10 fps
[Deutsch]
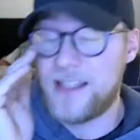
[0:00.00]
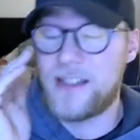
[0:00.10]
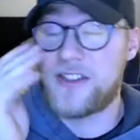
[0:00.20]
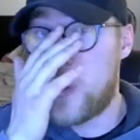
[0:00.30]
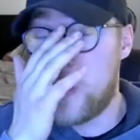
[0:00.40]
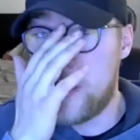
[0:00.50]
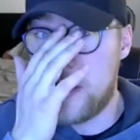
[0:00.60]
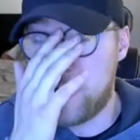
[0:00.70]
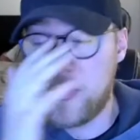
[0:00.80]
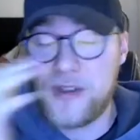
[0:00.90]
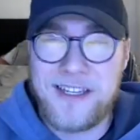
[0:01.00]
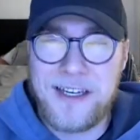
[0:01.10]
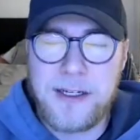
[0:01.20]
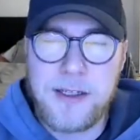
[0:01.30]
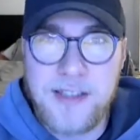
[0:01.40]
zu 100%
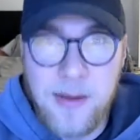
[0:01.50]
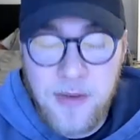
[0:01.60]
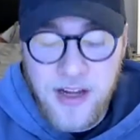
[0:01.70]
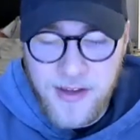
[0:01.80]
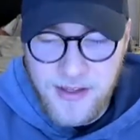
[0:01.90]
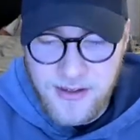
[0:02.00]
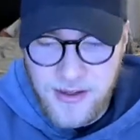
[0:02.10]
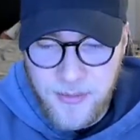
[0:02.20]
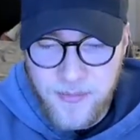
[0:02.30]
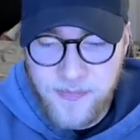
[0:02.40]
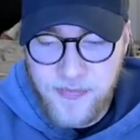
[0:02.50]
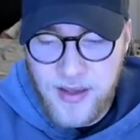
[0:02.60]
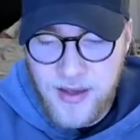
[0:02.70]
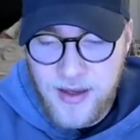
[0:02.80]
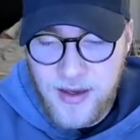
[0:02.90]
Sammlerwert haben,
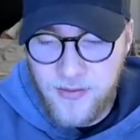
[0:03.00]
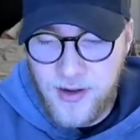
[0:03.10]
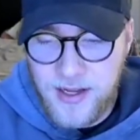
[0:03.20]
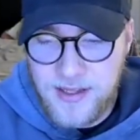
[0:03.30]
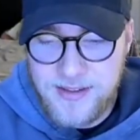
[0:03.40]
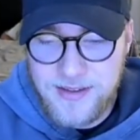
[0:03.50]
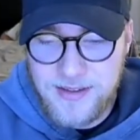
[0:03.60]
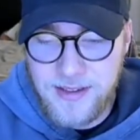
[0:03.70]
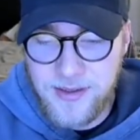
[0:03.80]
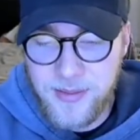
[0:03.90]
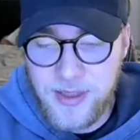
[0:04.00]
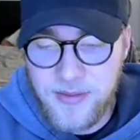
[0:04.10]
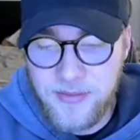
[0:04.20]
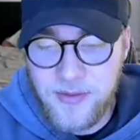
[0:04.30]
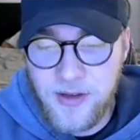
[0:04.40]
weil es hier mit
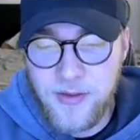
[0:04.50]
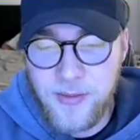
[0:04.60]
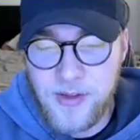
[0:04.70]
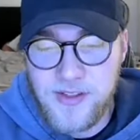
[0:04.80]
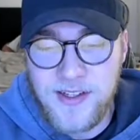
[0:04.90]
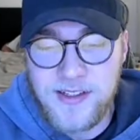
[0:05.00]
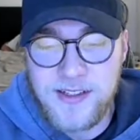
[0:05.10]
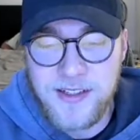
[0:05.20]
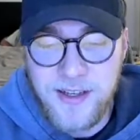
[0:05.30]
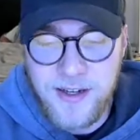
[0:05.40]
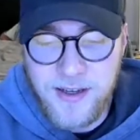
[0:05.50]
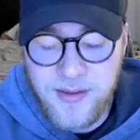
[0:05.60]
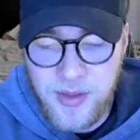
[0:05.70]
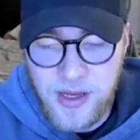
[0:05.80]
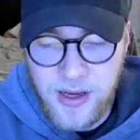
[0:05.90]
dem 25-jährigen
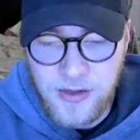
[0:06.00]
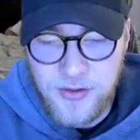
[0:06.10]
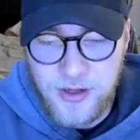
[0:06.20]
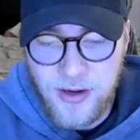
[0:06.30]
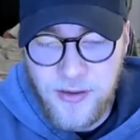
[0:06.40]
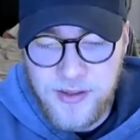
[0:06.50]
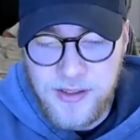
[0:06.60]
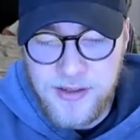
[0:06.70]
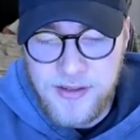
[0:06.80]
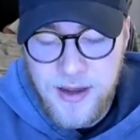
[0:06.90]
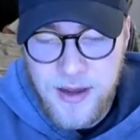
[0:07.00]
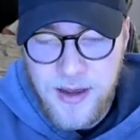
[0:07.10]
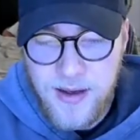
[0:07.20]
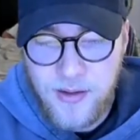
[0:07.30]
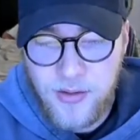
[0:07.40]
Pikachu drauf ist.
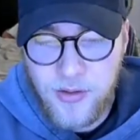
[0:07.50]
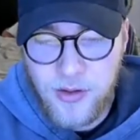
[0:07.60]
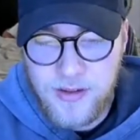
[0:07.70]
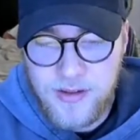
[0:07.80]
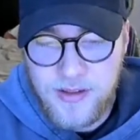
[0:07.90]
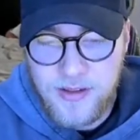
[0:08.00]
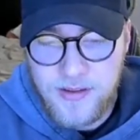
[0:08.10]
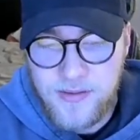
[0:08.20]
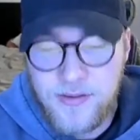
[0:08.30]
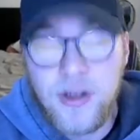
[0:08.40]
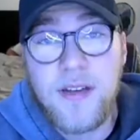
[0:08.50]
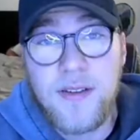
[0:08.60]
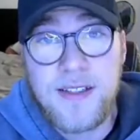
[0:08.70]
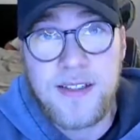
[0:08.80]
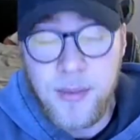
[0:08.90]
Und wirklich was
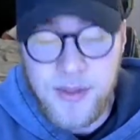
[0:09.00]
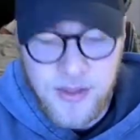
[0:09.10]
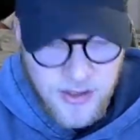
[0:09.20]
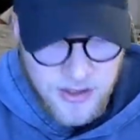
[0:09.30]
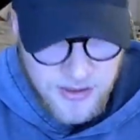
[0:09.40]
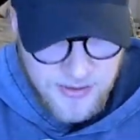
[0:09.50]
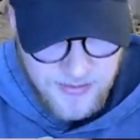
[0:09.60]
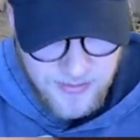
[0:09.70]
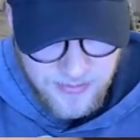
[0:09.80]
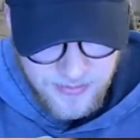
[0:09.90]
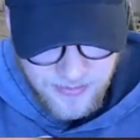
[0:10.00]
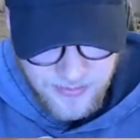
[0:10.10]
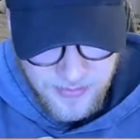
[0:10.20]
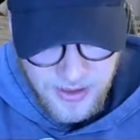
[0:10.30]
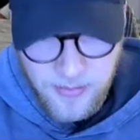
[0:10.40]
sehr Besonderes
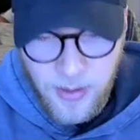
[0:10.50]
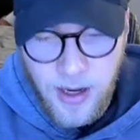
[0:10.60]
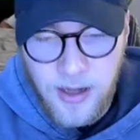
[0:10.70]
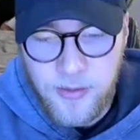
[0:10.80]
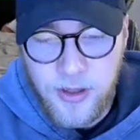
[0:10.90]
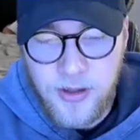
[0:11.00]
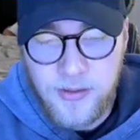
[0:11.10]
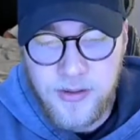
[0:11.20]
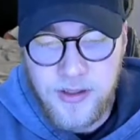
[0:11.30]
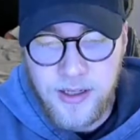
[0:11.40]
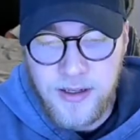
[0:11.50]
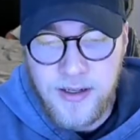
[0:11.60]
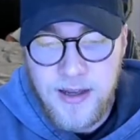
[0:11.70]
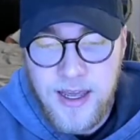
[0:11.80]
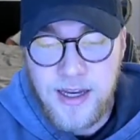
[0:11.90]
mit dem Artwork und der
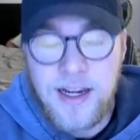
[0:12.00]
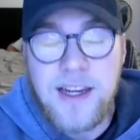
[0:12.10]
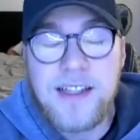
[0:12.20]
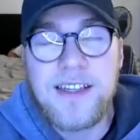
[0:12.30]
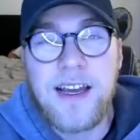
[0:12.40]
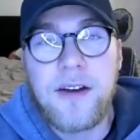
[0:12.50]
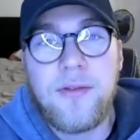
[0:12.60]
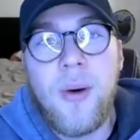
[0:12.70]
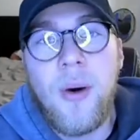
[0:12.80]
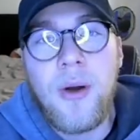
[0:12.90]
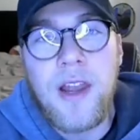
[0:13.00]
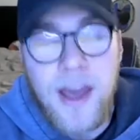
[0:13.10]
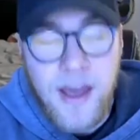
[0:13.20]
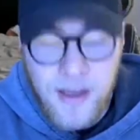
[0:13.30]
Glitzerfolie.